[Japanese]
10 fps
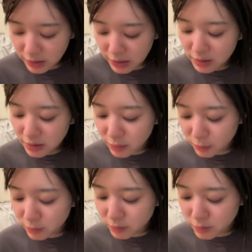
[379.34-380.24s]
行ったの。
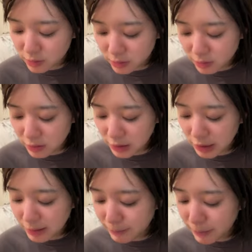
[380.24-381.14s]

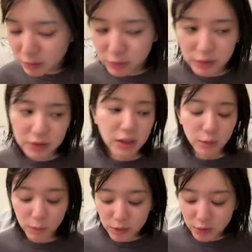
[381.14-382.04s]
いっぱくふつか
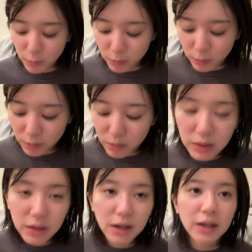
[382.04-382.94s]
のお仕事
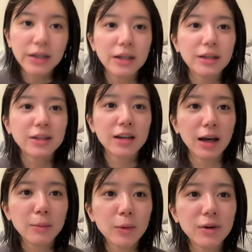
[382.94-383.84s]
一
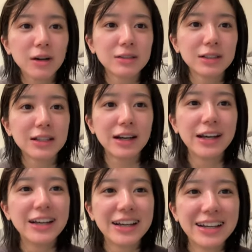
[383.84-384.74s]
回も音楽聴か
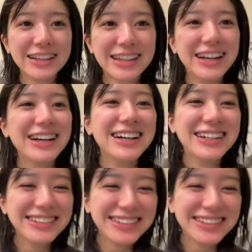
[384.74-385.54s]
へんかったマ